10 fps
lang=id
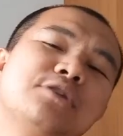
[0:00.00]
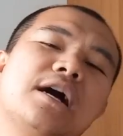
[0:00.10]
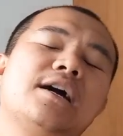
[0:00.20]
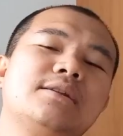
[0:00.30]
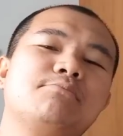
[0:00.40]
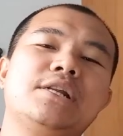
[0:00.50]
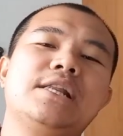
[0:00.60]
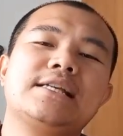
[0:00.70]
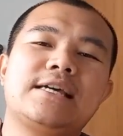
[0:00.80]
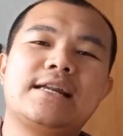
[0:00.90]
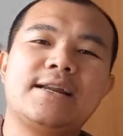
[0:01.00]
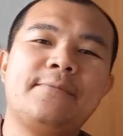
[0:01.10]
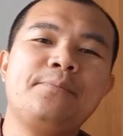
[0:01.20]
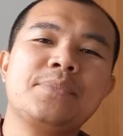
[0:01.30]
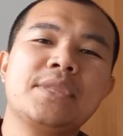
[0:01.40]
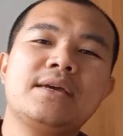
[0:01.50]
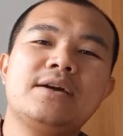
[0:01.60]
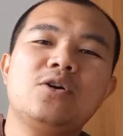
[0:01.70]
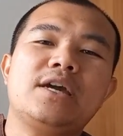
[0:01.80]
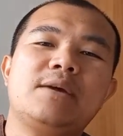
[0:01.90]
sangat mendasar.
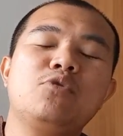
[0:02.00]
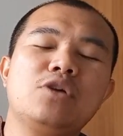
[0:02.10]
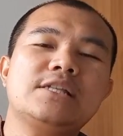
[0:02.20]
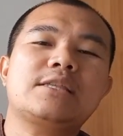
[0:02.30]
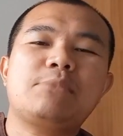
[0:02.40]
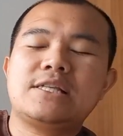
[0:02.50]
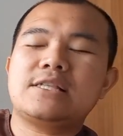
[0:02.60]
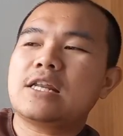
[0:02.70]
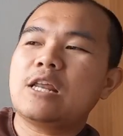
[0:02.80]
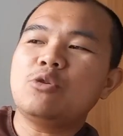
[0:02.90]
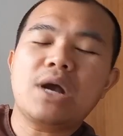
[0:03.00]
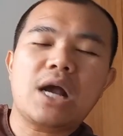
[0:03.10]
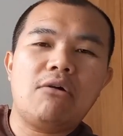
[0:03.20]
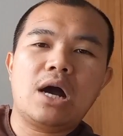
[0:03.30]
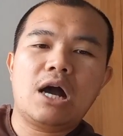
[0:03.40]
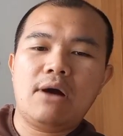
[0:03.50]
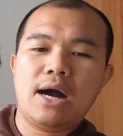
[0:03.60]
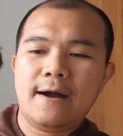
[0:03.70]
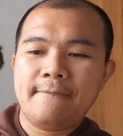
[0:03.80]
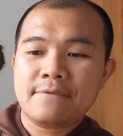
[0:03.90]
Oke, mungkin masih terlalu
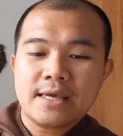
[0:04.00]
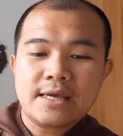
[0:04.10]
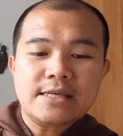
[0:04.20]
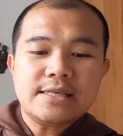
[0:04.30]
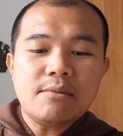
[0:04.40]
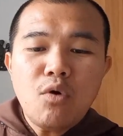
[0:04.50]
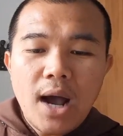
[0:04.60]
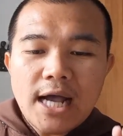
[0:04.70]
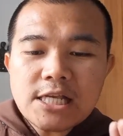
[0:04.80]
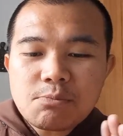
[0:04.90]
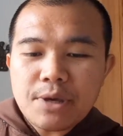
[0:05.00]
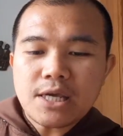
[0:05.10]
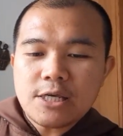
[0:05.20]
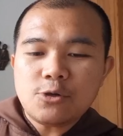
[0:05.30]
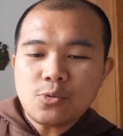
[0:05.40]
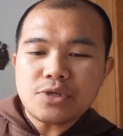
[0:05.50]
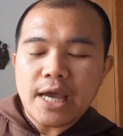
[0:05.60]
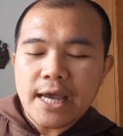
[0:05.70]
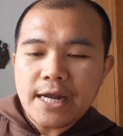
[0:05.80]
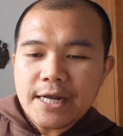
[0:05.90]
mengawang-awang. Semua aspek
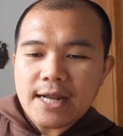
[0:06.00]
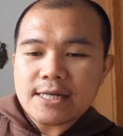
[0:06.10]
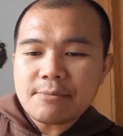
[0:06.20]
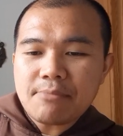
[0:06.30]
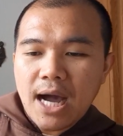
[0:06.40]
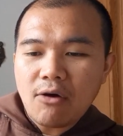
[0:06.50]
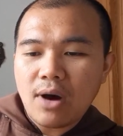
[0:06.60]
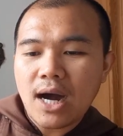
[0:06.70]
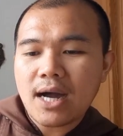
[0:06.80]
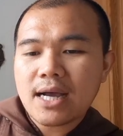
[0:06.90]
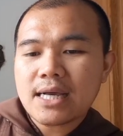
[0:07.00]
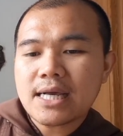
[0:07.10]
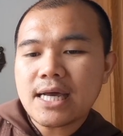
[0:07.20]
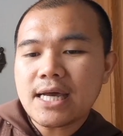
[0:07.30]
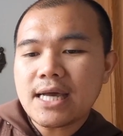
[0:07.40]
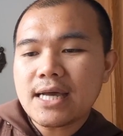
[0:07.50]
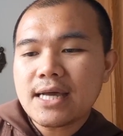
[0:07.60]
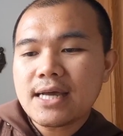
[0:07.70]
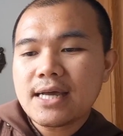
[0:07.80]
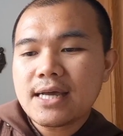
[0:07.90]
hidupnya hendak dibawa ke
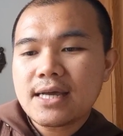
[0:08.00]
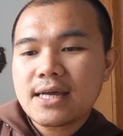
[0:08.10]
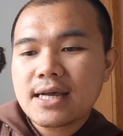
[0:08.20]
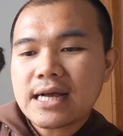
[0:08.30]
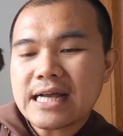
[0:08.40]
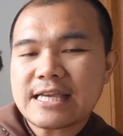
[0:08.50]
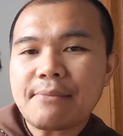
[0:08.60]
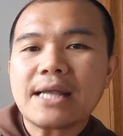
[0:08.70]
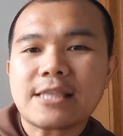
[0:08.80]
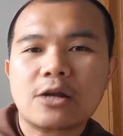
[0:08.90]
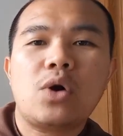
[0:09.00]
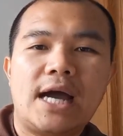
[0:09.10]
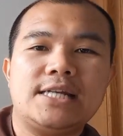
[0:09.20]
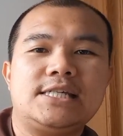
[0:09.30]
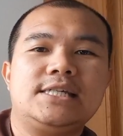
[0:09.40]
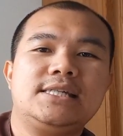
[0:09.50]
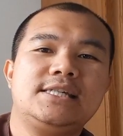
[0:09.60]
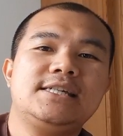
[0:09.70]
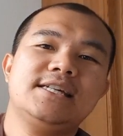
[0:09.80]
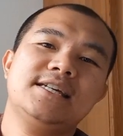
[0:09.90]
kacamata rohani.
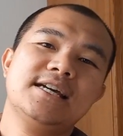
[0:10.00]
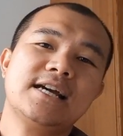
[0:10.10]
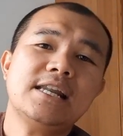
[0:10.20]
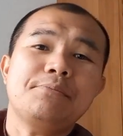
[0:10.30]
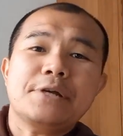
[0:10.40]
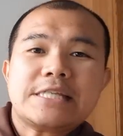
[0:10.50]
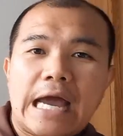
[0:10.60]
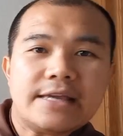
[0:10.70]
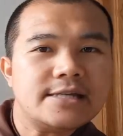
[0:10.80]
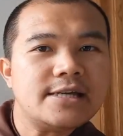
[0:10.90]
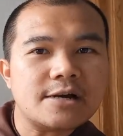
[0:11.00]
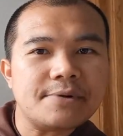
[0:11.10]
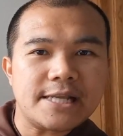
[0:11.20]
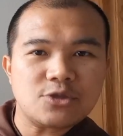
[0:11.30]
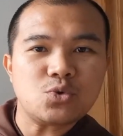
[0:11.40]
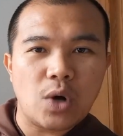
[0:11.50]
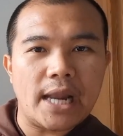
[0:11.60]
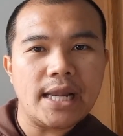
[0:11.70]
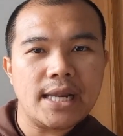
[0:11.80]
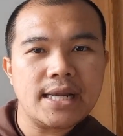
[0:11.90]
Karena percaya dia kepada
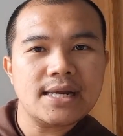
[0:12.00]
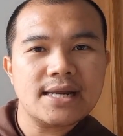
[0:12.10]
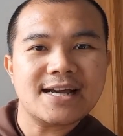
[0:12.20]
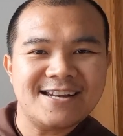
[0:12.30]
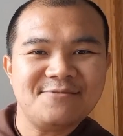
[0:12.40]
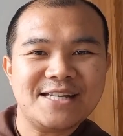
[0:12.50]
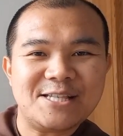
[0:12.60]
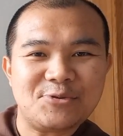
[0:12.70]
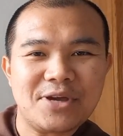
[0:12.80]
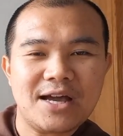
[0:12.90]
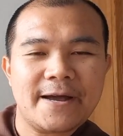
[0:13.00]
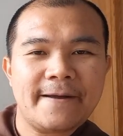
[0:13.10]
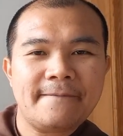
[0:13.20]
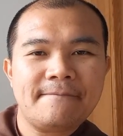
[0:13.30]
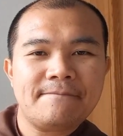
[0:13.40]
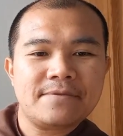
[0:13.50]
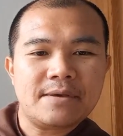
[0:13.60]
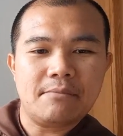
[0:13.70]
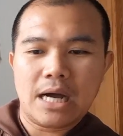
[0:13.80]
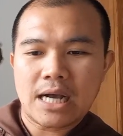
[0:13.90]
Tuhan. Kan begitu ya?
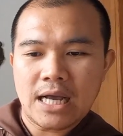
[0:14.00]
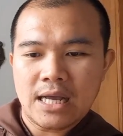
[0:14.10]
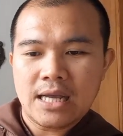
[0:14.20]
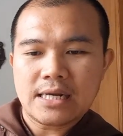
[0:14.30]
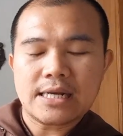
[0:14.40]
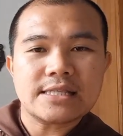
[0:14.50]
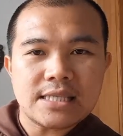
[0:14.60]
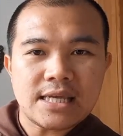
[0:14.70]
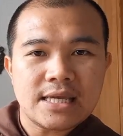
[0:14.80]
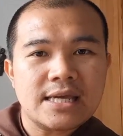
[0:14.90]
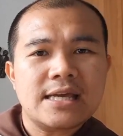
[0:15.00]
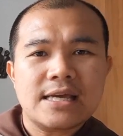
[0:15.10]
Maka nanti